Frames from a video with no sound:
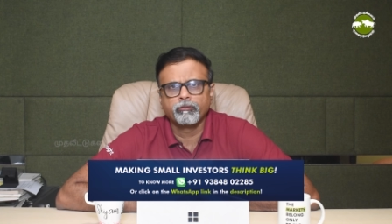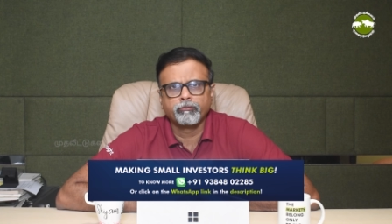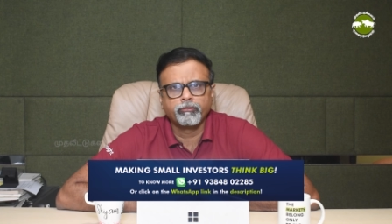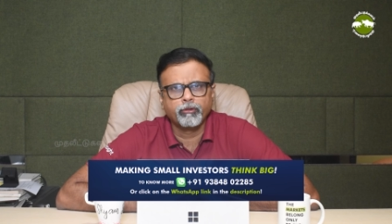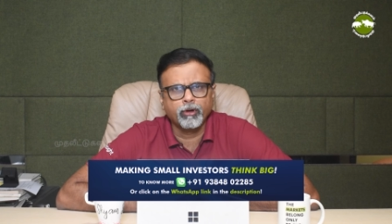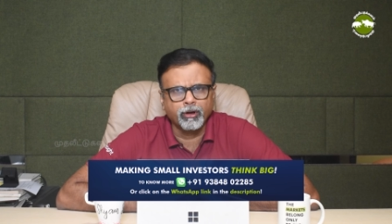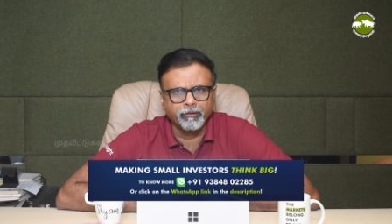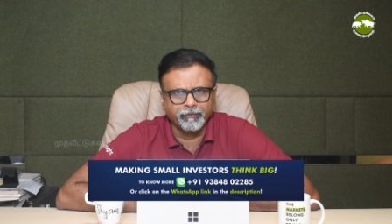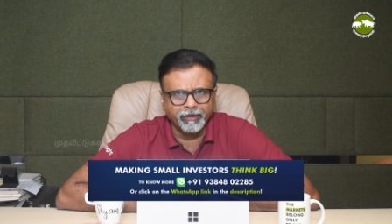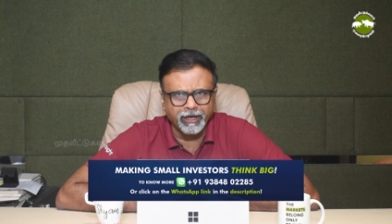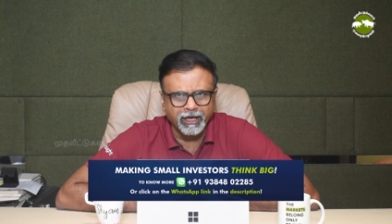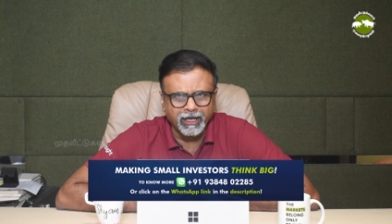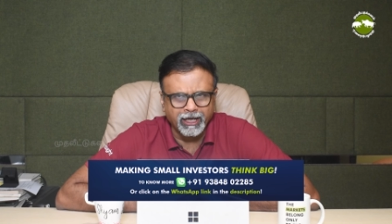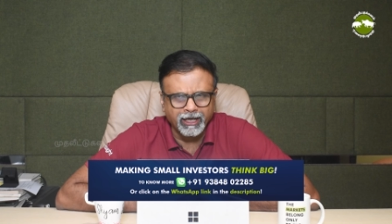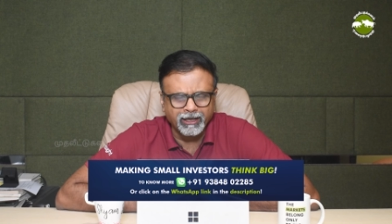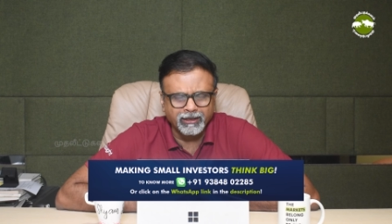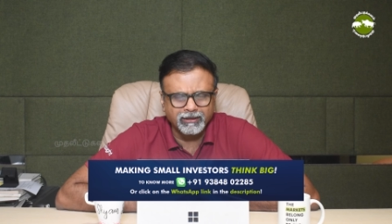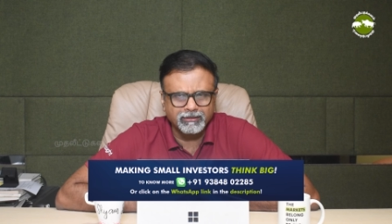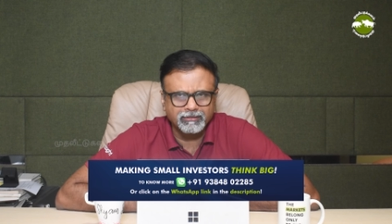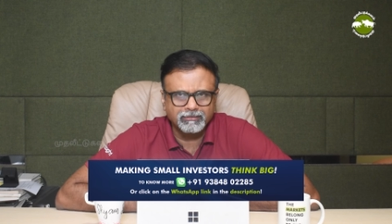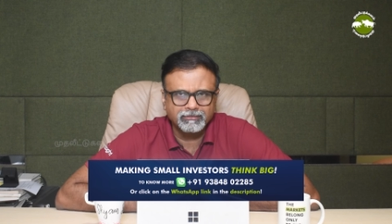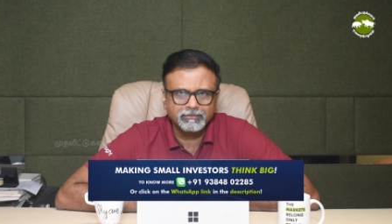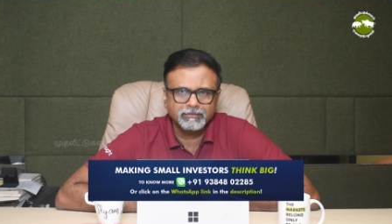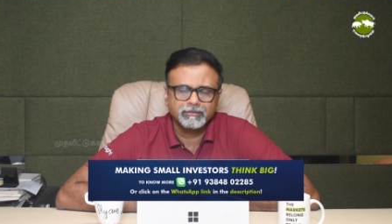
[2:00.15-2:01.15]
ஃபோர் வீலர்
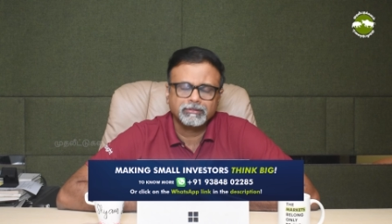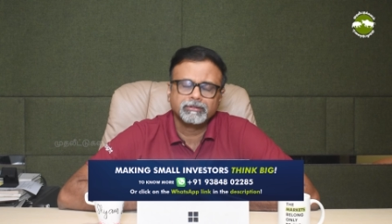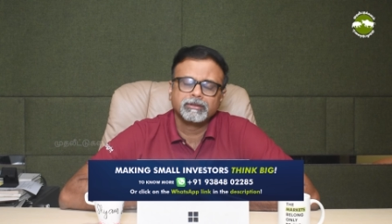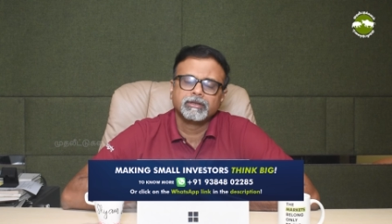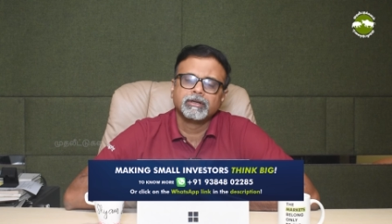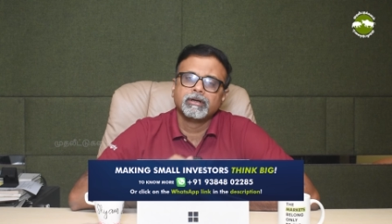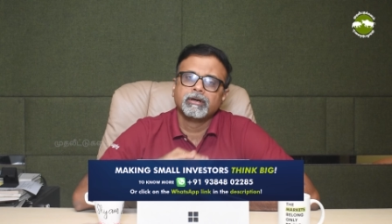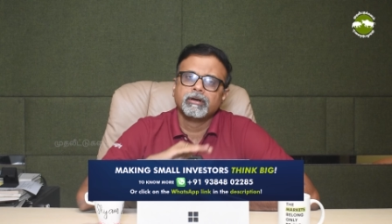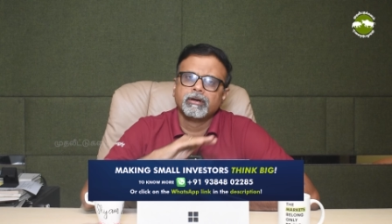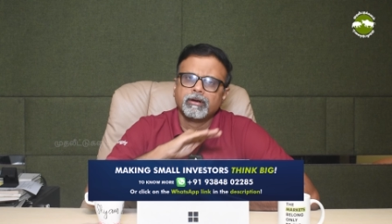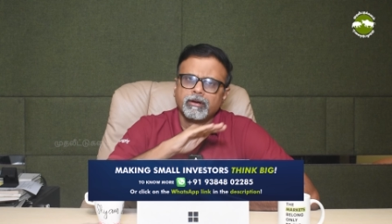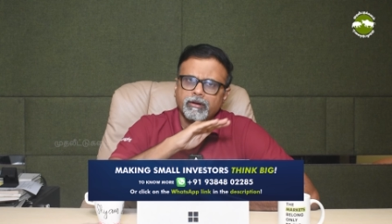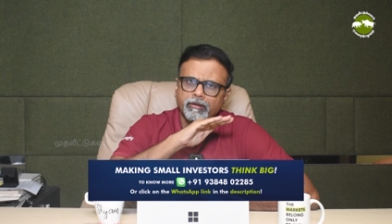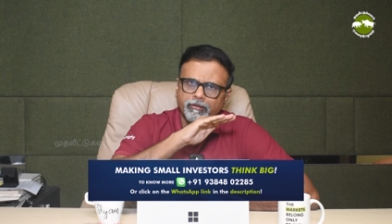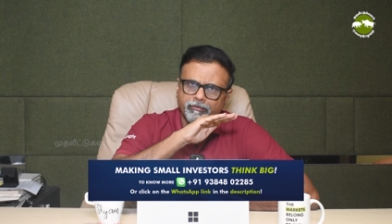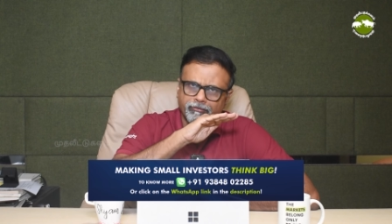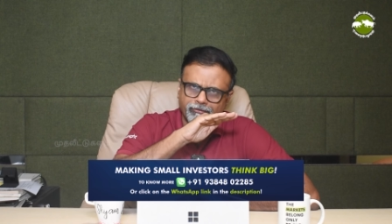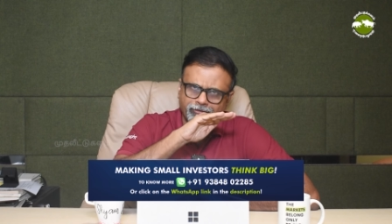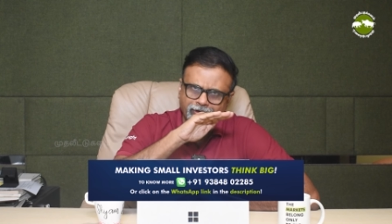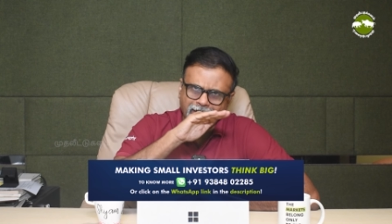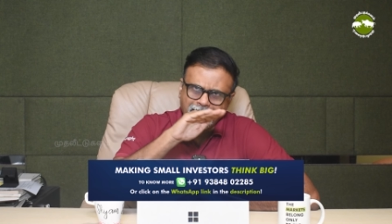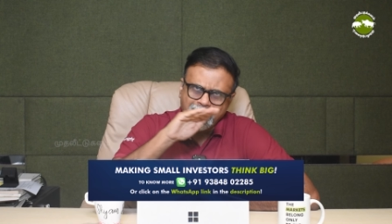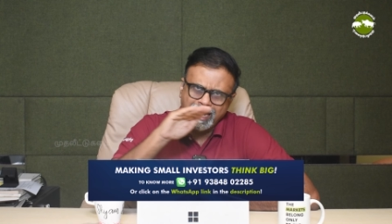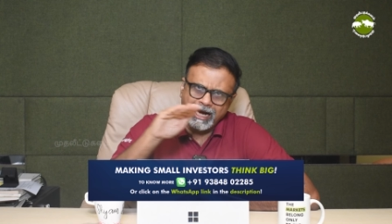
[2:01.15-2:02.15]

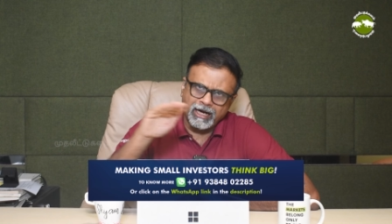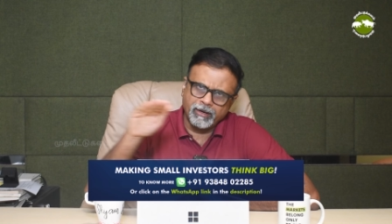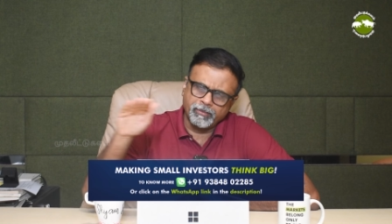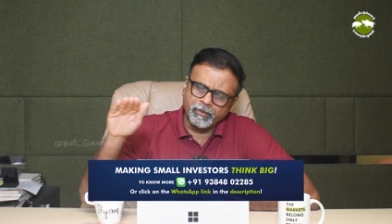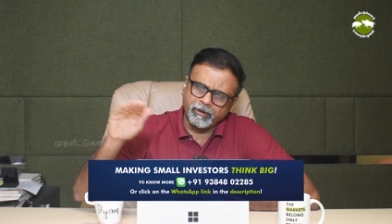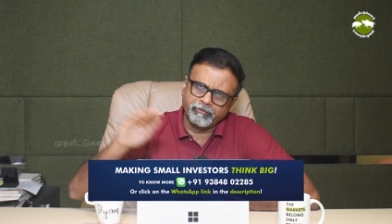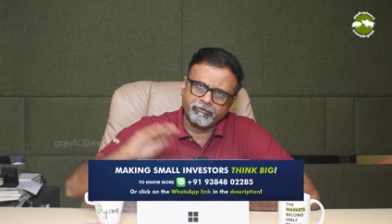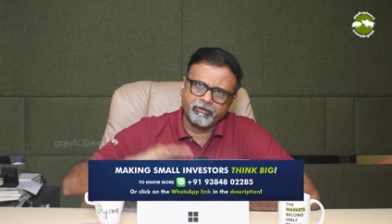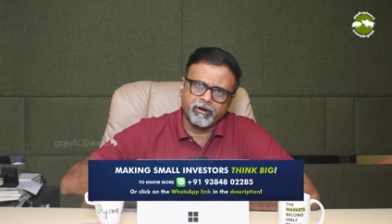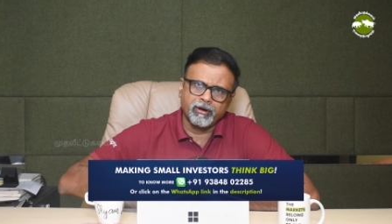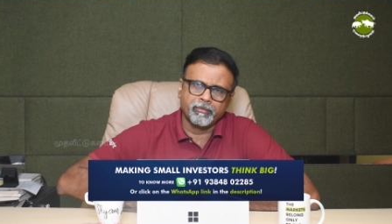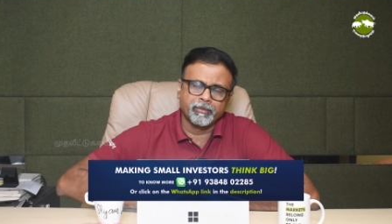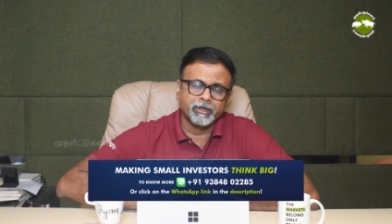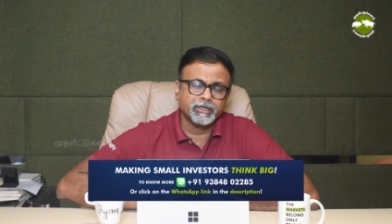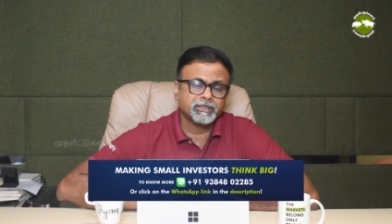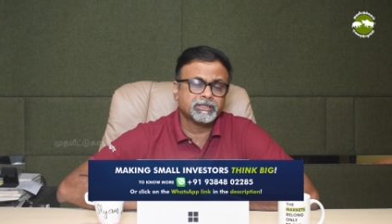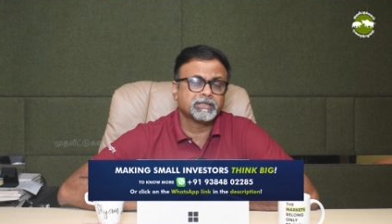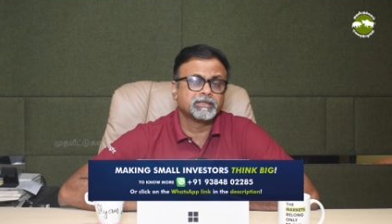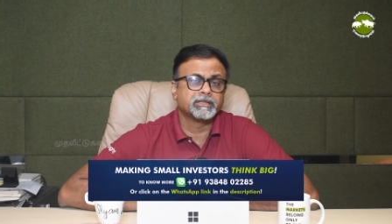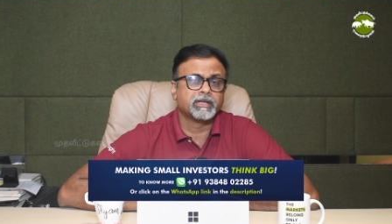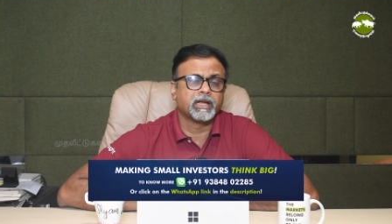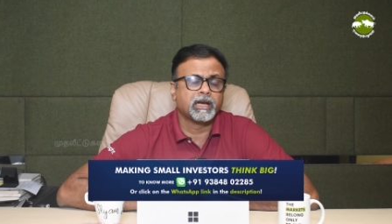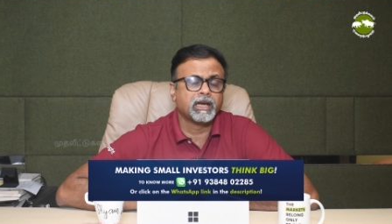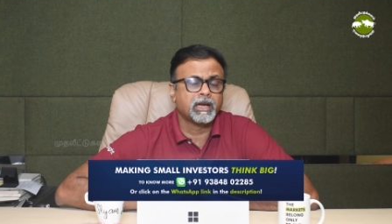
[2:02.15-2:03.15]
ஃப்ளாட் பர்ஃபார்மன்ஸ்
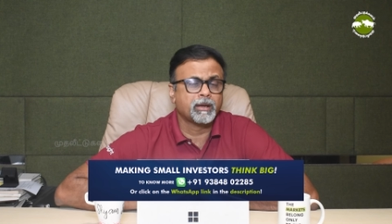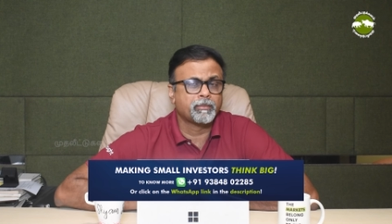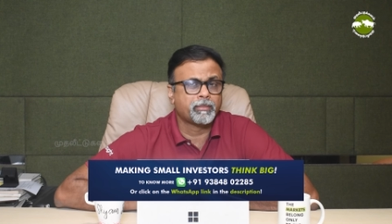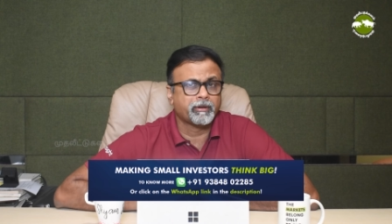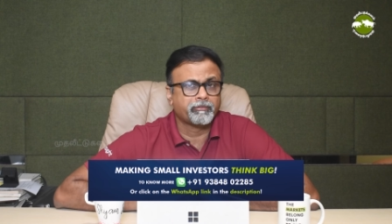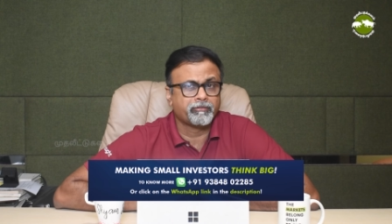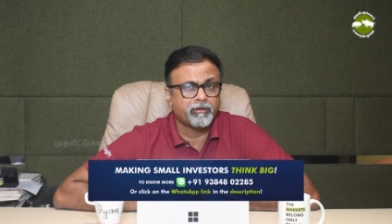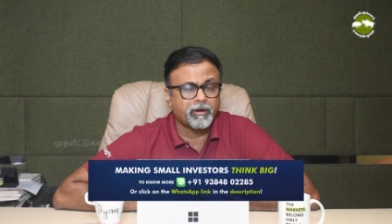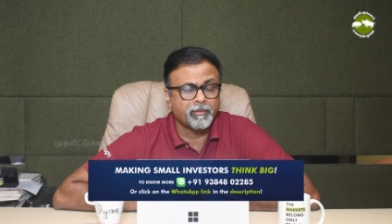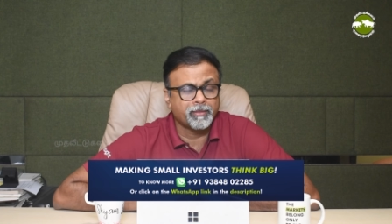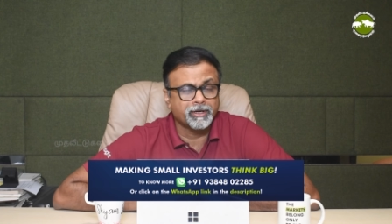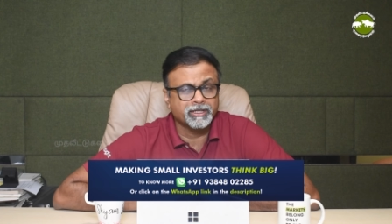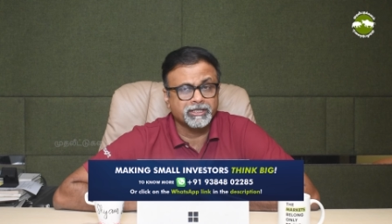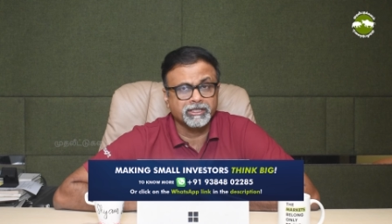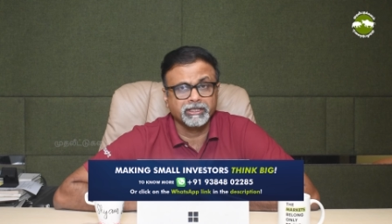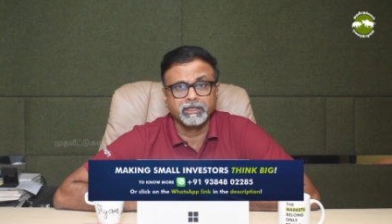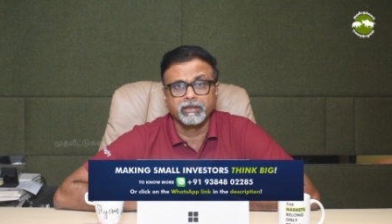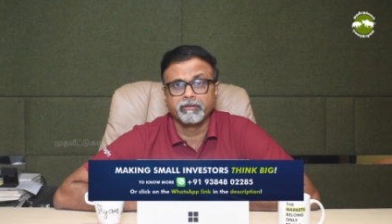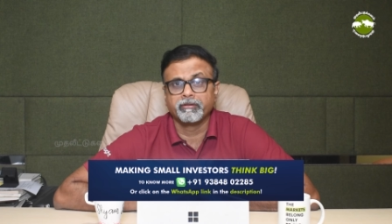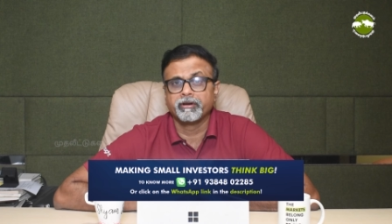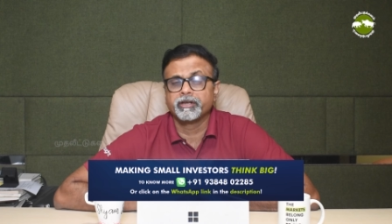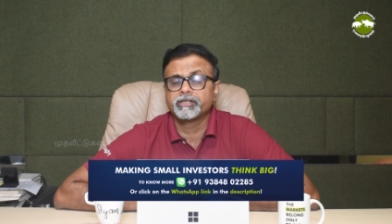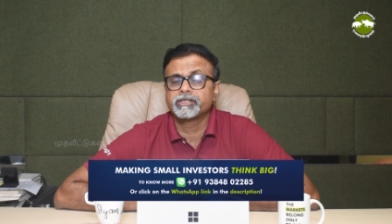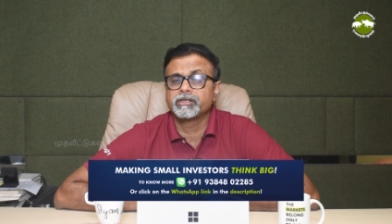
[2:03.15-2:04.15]
நல்ல பர்ஃபார்மன்ஸ்
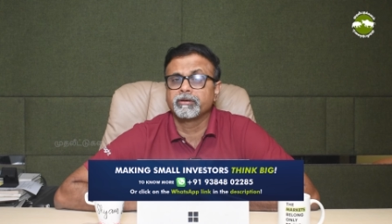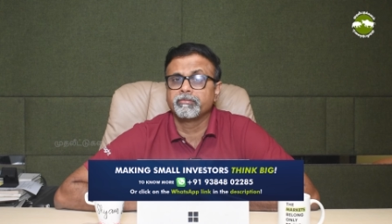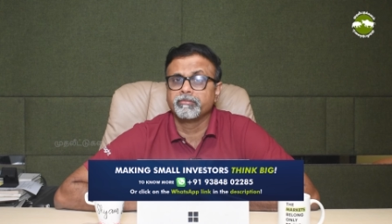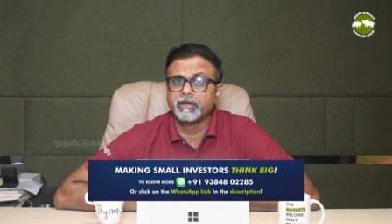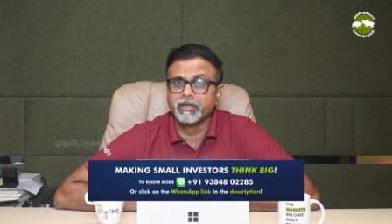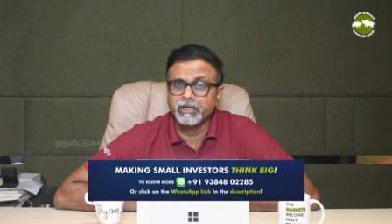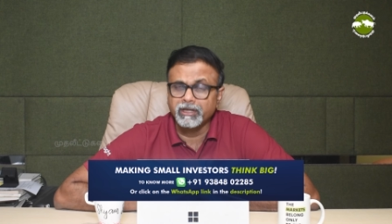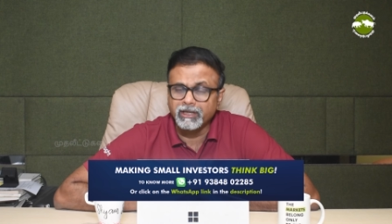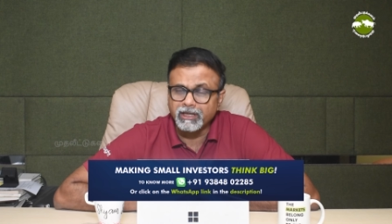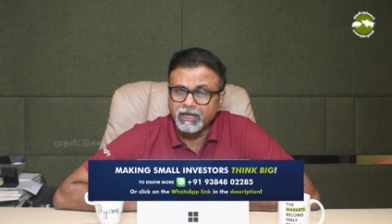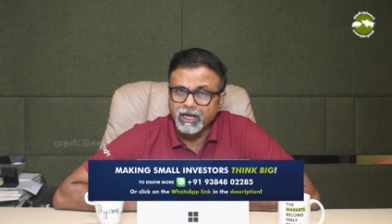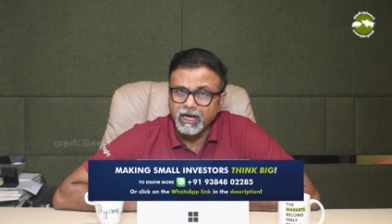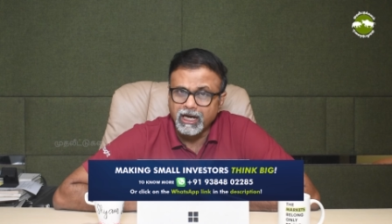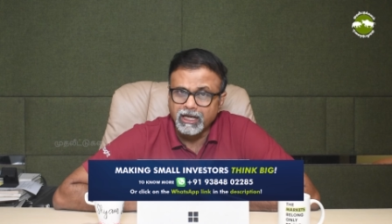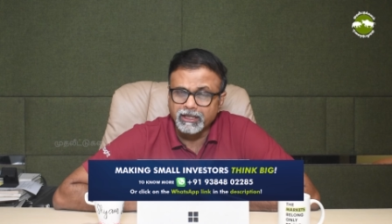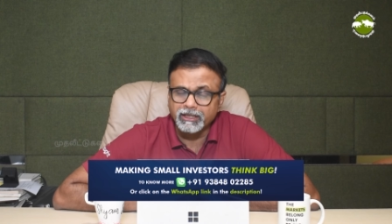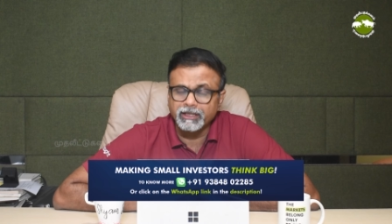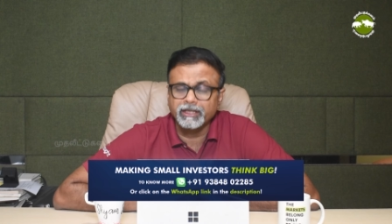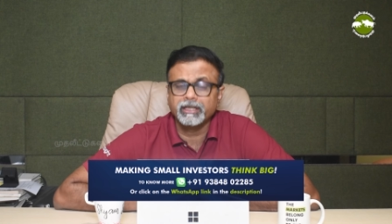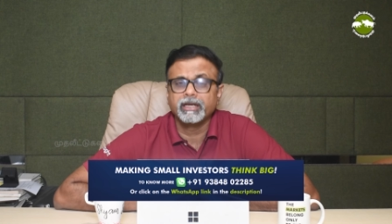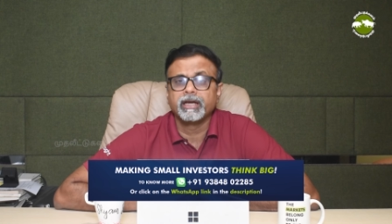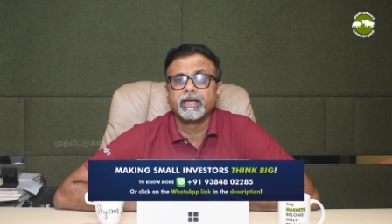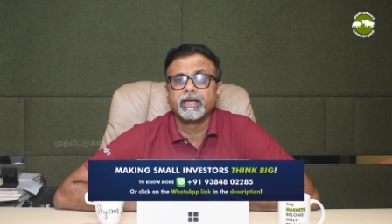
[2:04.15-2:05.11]
இந்த வருஷம் இருக்காது